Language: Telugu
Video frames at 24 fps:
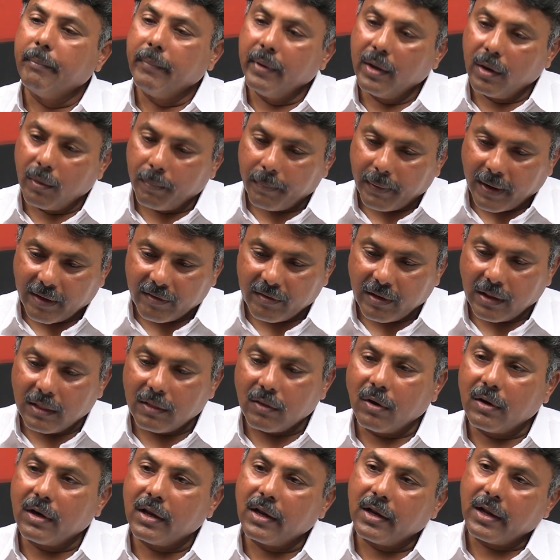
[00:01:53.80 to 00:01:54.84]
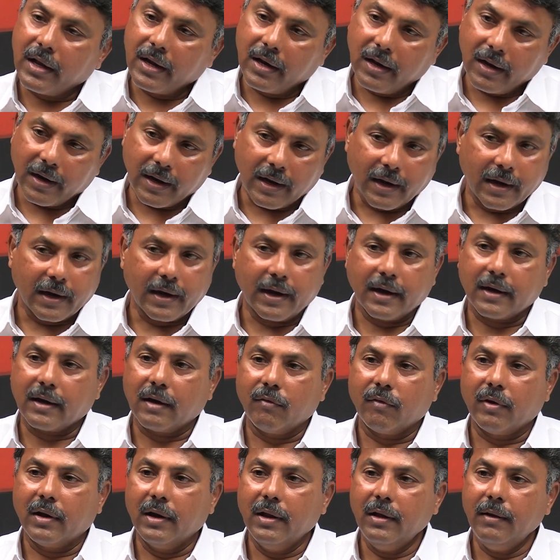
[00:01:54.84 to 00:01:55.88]
మీరు ప్రజలతోటి రెగ్యులర్గా ఇంటరాక్ట్
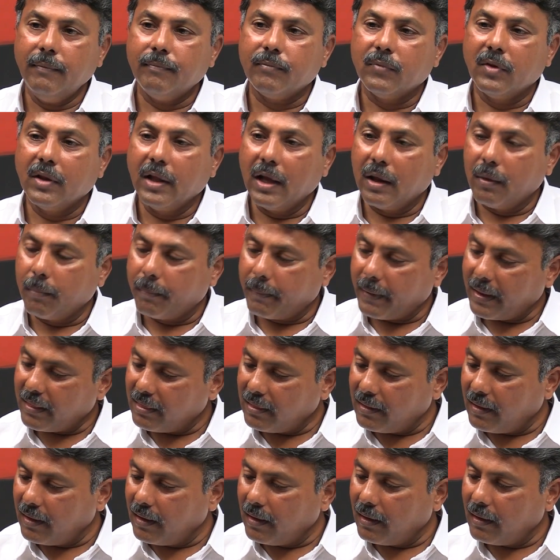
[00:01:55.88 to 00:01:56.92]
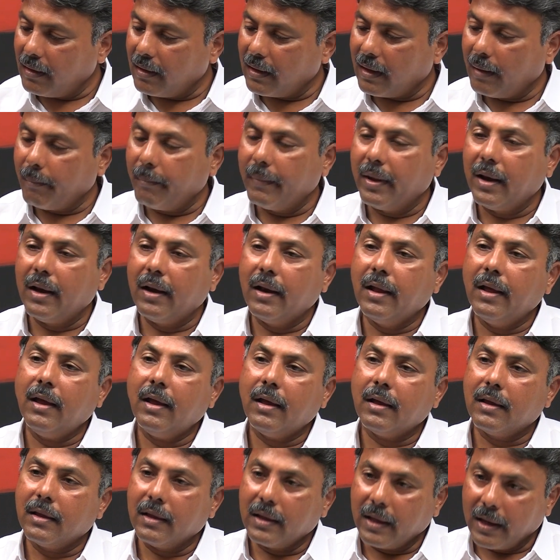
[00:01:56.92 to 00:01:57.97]
అవ్వాలి నేను ప్రతి ఎమ్మెల్యే
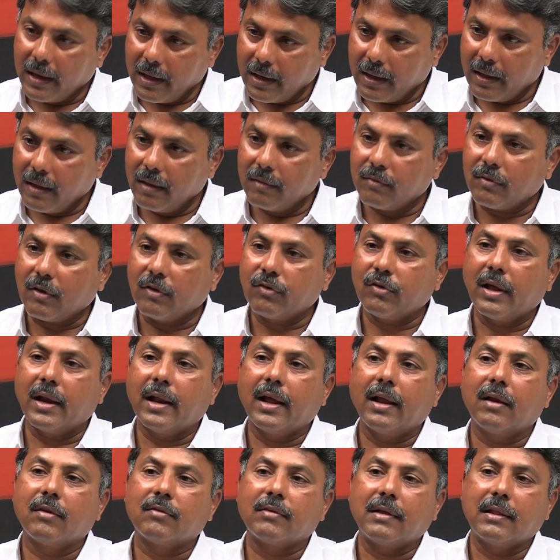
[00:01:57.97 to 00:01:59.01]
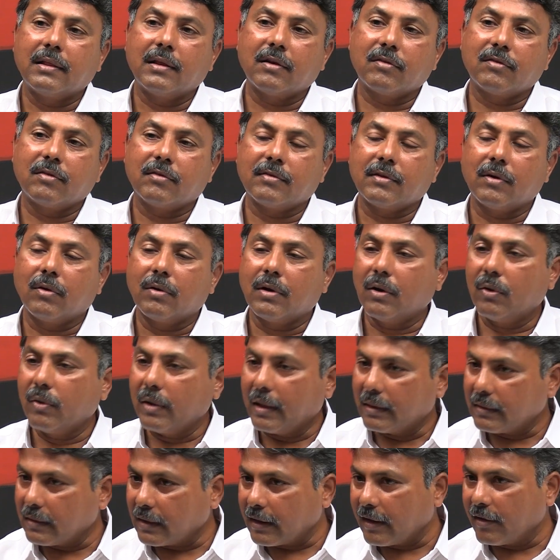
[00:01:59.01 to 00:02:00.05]
ఎన్ని సచివాలయాలు సందర్శిస్తూ ఉన్నాడు
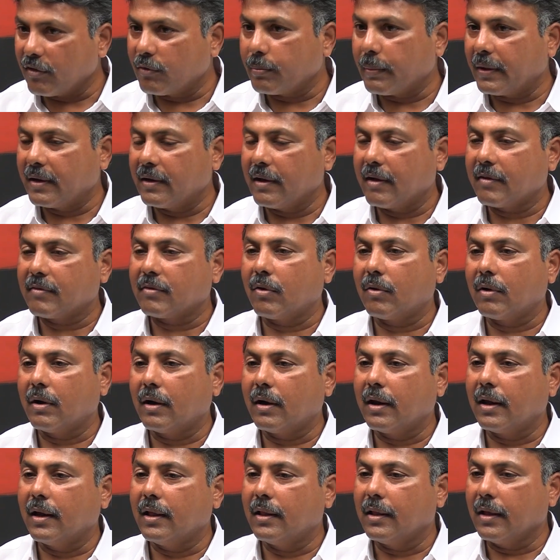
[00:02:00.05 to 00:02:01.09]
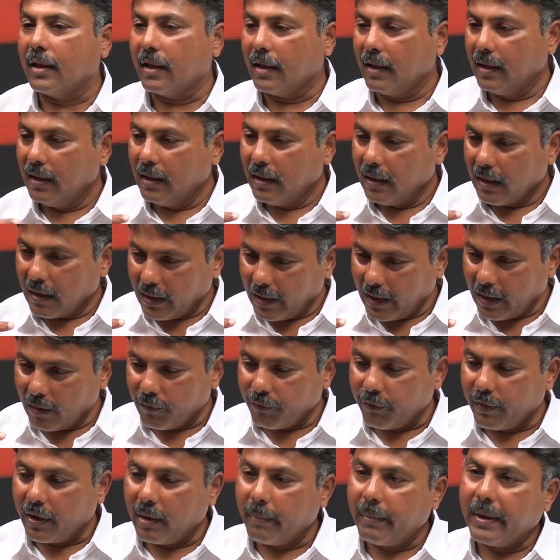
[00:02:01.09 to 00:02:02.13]
ఎంత టైం స్పెండ్ చేస్తూ ఉన్నాడు అనేది
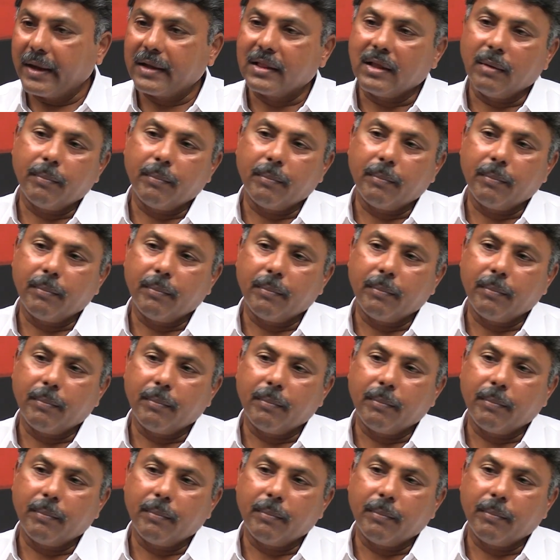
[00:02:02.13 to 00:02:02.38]
నేను ఫీడ్బ్యాక్